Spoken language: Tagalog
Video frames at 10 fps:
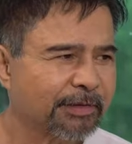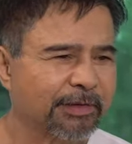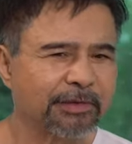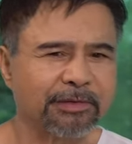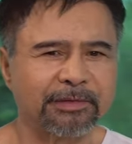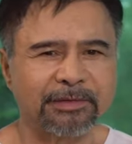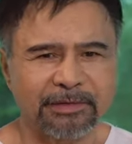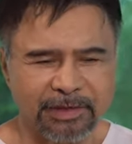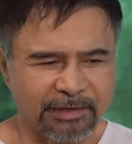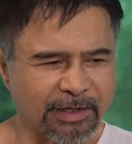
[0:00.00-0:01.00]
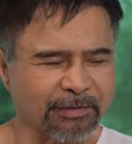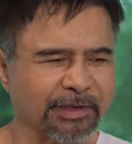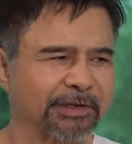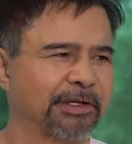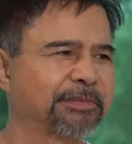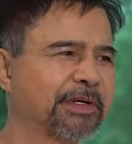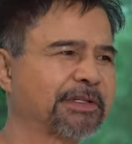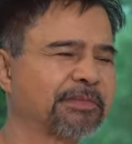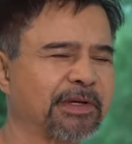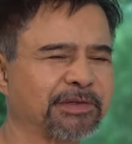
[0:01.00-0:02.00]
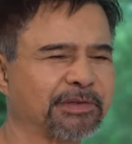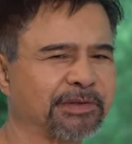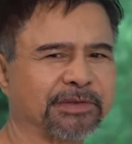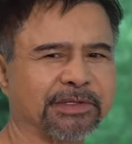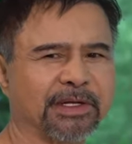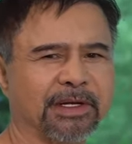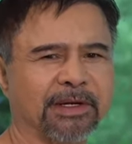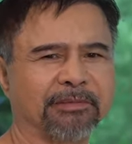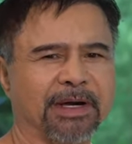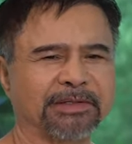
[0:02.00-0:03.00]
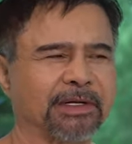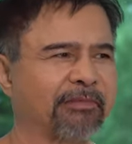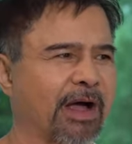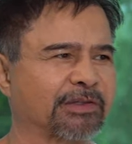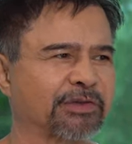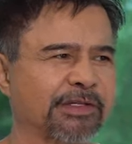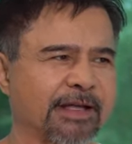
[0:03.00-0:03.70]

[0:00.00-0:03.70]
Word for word: o yung tinatawag na nerve transmission dun sa muscle functions